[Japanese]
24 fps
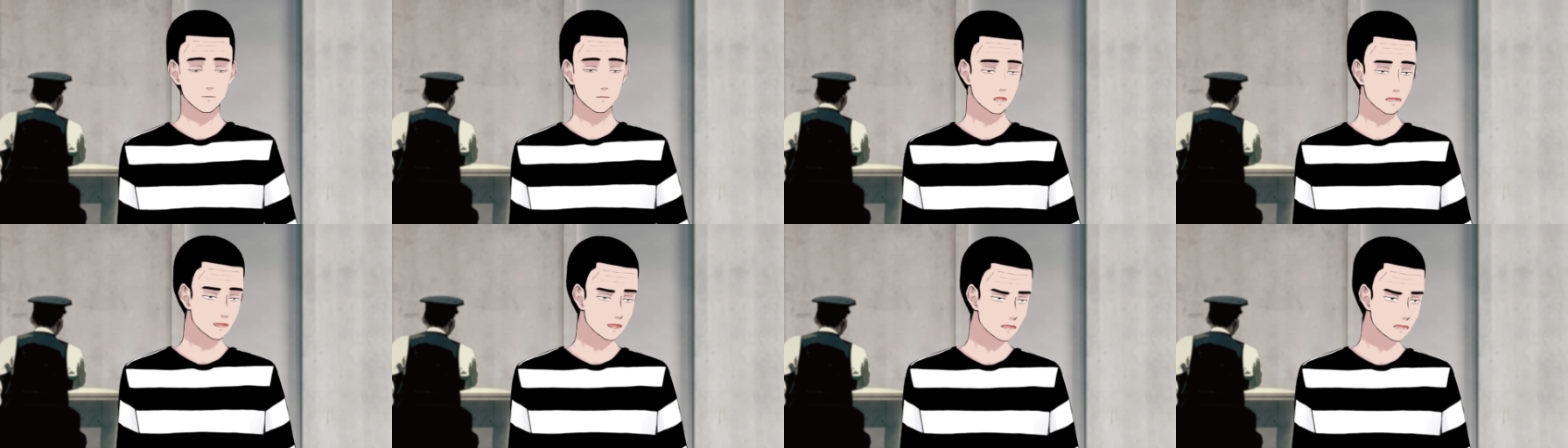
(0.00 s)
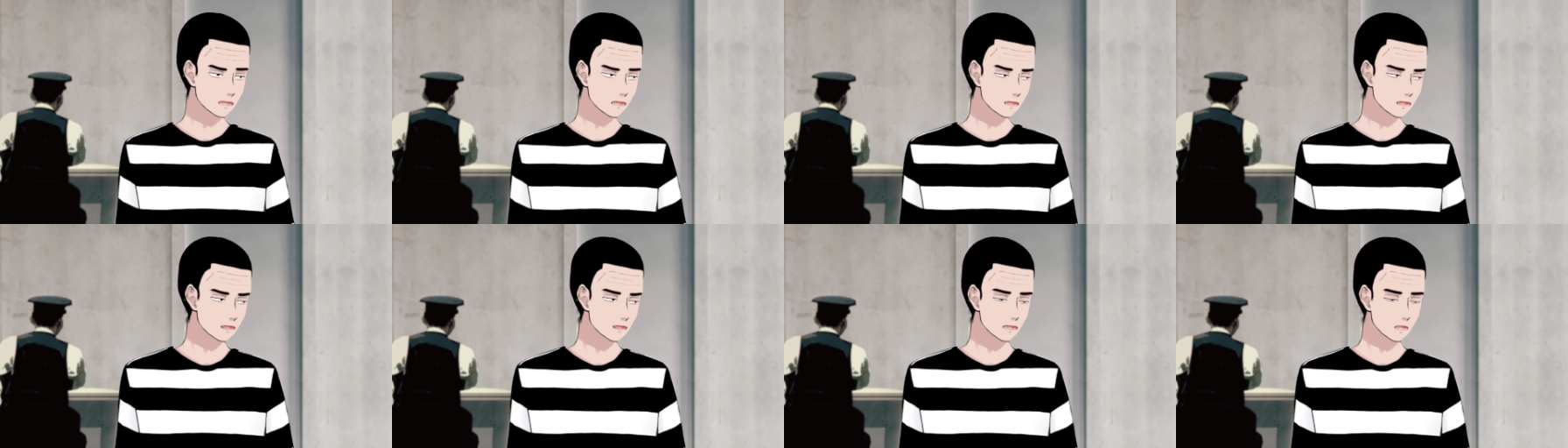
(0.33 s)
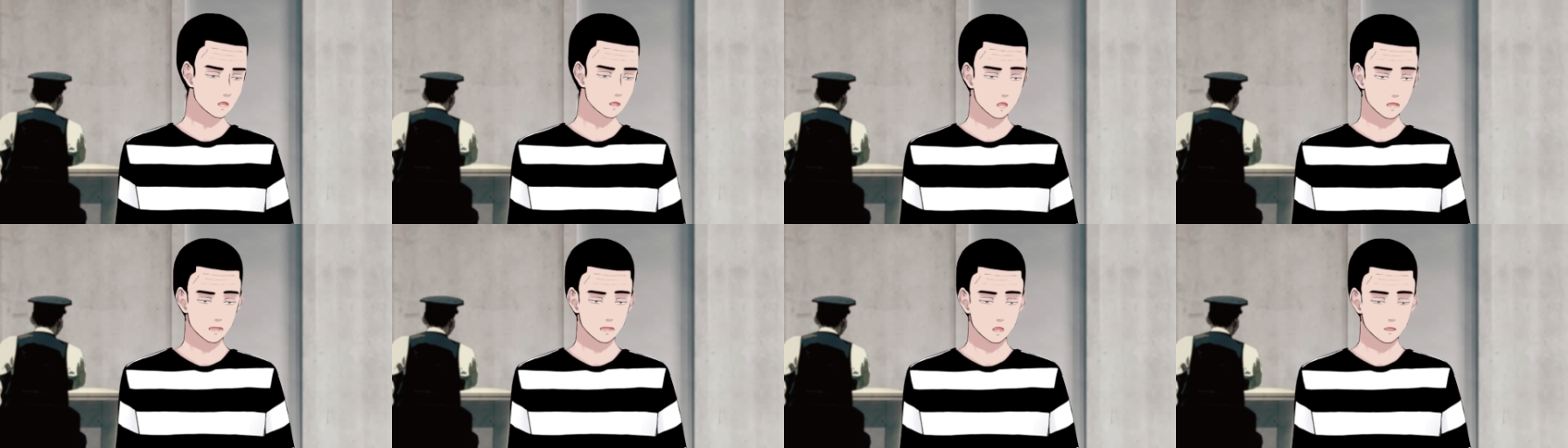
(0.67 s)
上げが良け
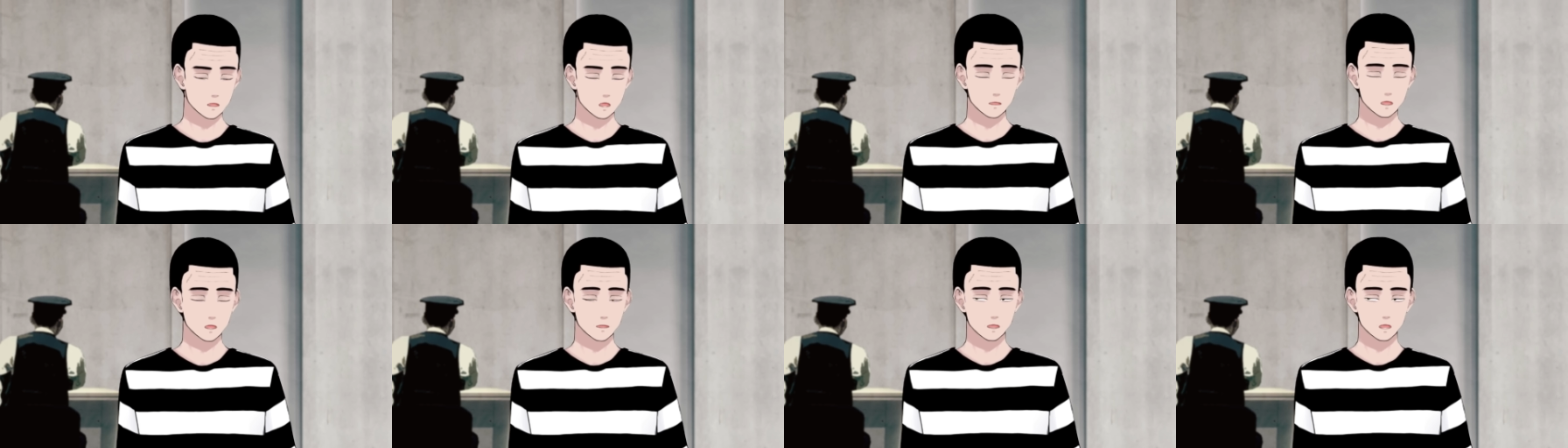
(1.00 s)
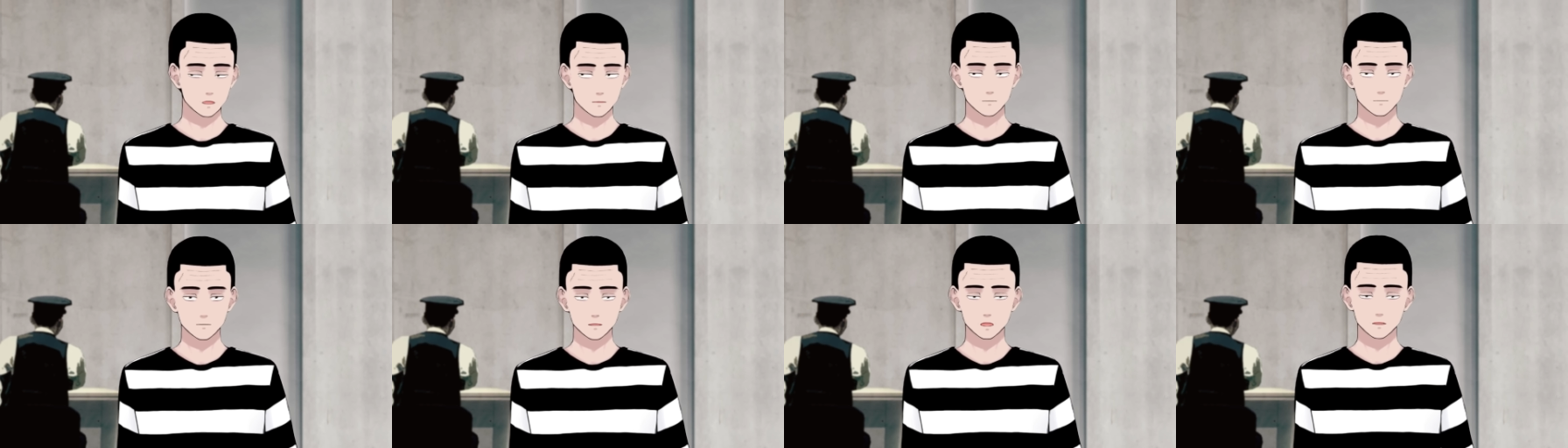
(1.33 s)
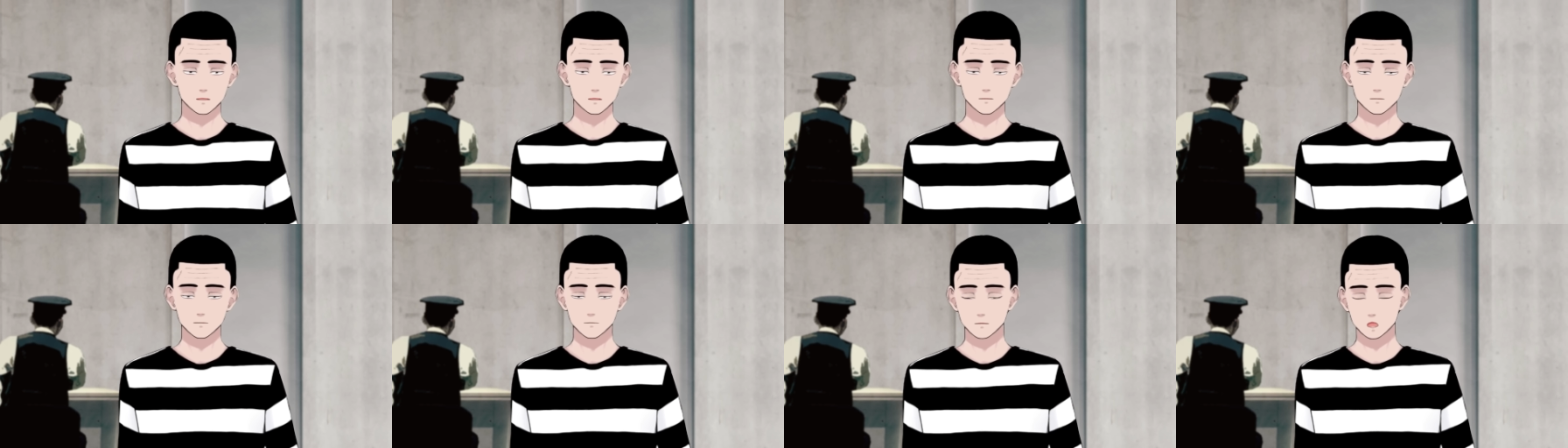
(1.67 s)
ればまた復活す
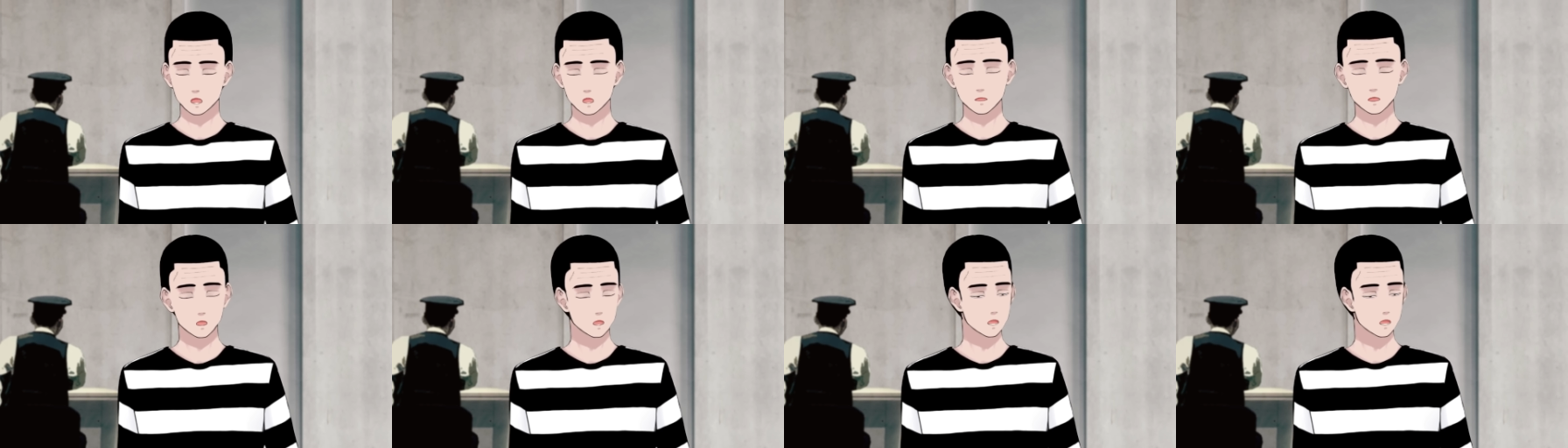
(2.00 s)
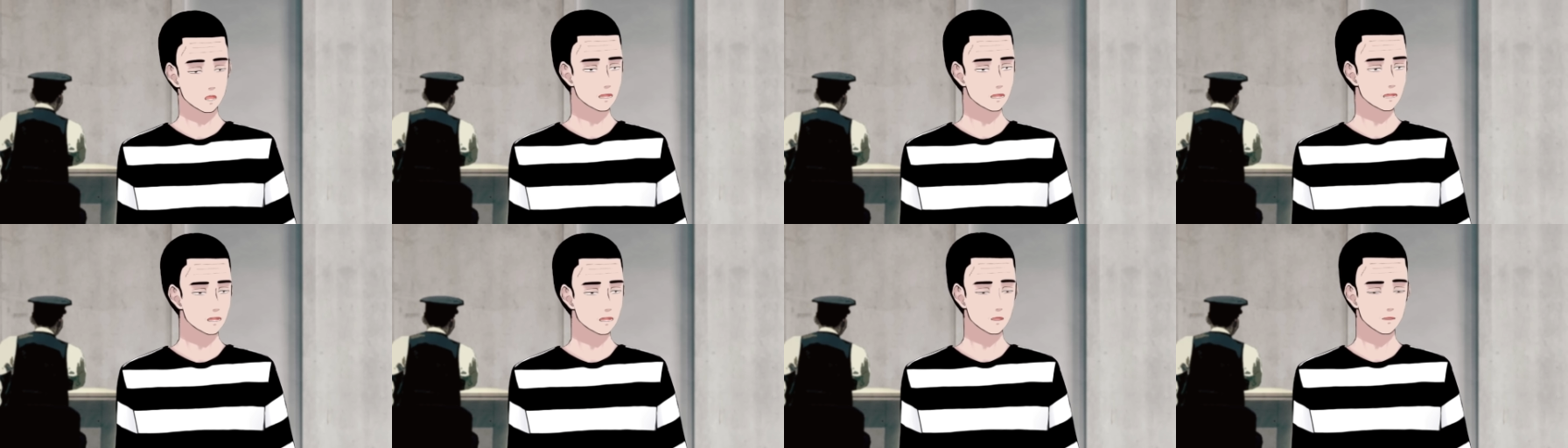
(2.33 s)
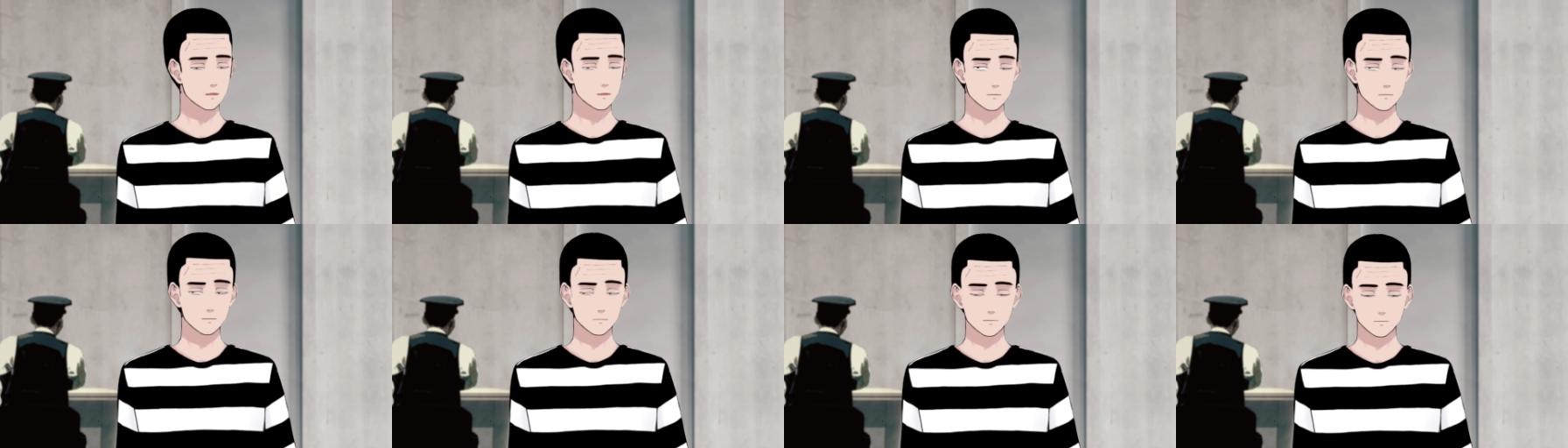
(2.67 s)
るかもしれないとい
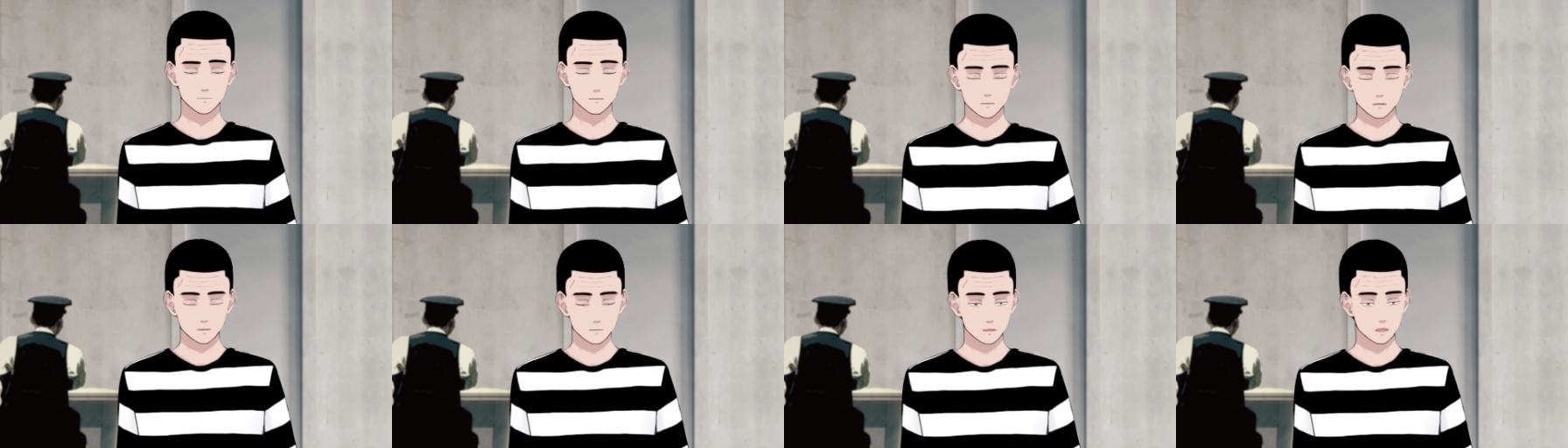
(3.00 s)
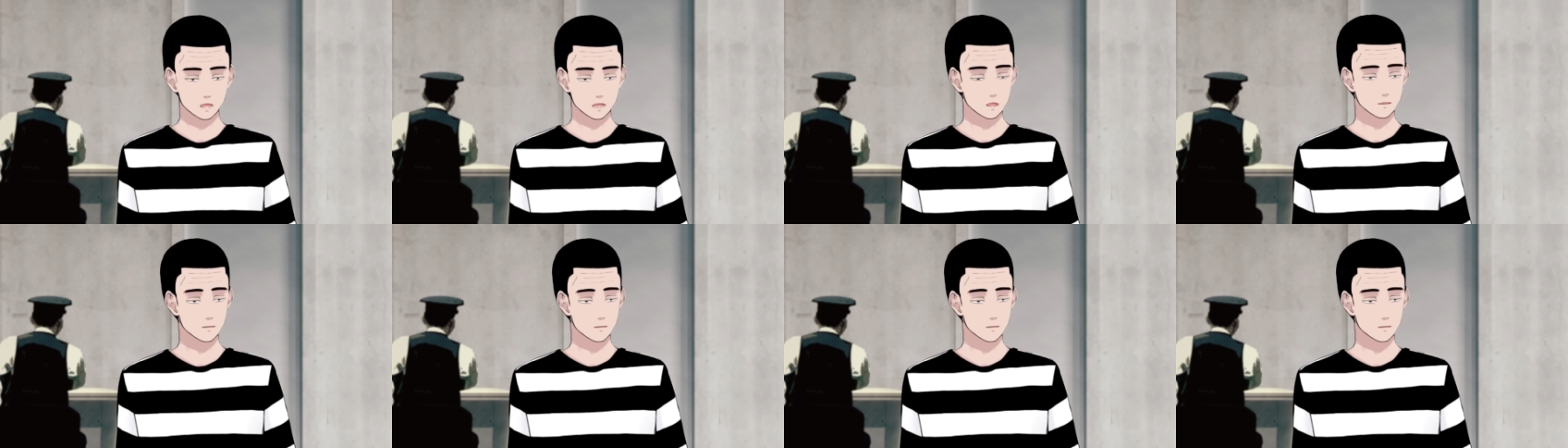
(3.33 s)
うことで、